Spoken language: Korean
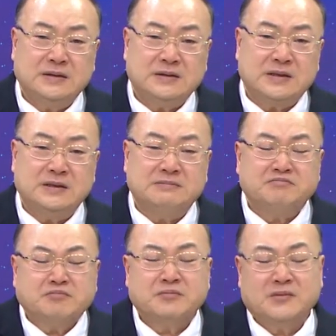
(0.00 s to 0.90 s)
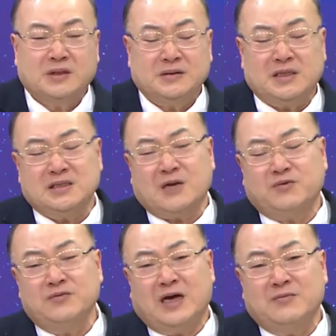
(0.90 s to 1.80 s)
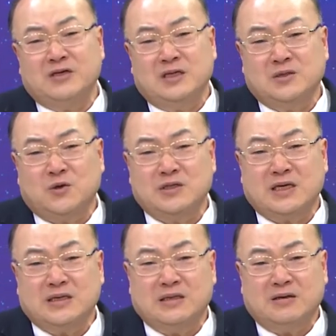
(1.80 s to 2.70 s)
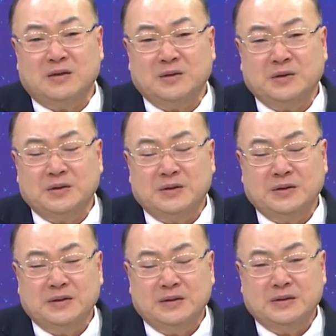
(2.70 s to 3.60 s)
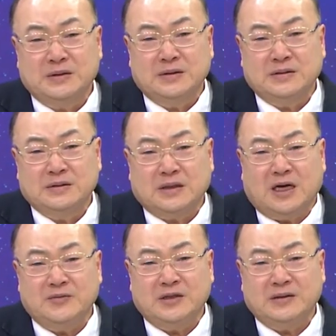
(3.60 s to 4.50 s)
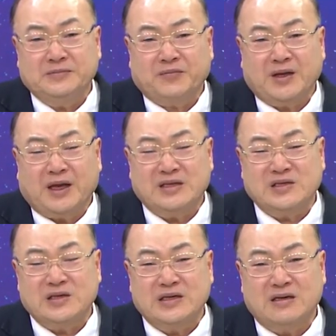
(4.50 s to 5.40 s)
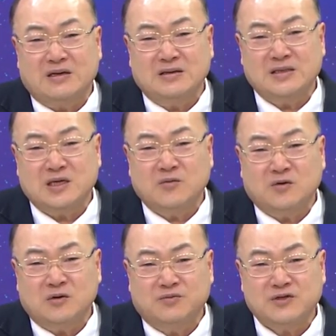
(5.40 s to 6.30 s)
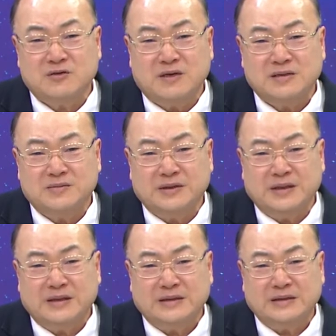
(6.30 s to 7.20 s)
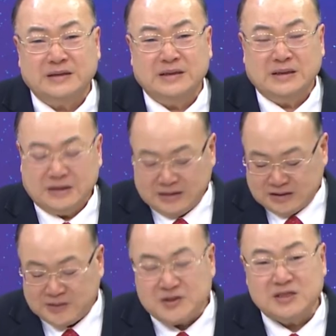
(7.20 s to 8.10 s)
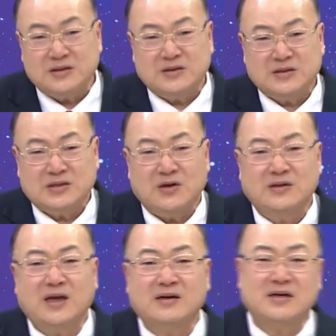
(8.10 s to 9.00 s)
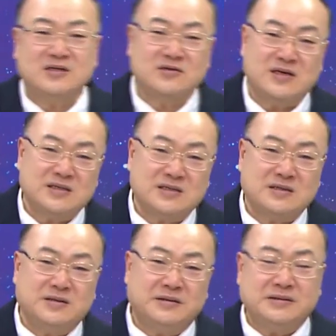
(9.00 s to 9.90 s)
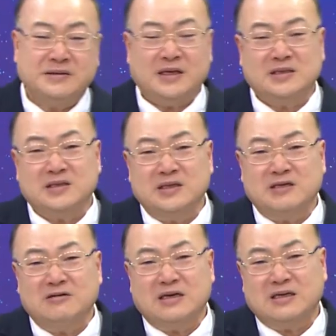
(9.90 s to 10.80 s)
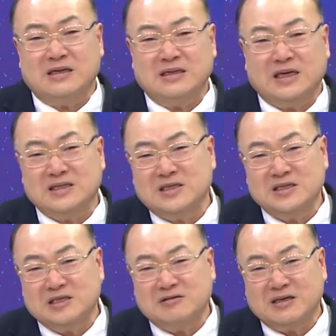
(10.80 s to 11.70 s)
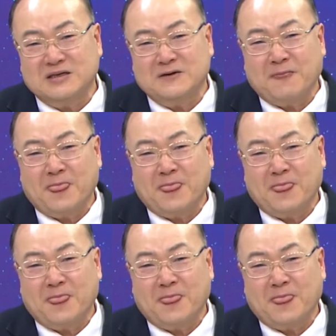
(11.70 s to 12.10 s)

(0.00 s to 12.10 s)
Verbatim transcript: 저는 제 작품이 아무리 졸작이더라도 감히 개천기라는 제목을 붙여봤습니다. 심지어 선택을 할 수가 있었어요. 개천기로 할까, 개천지로 할까.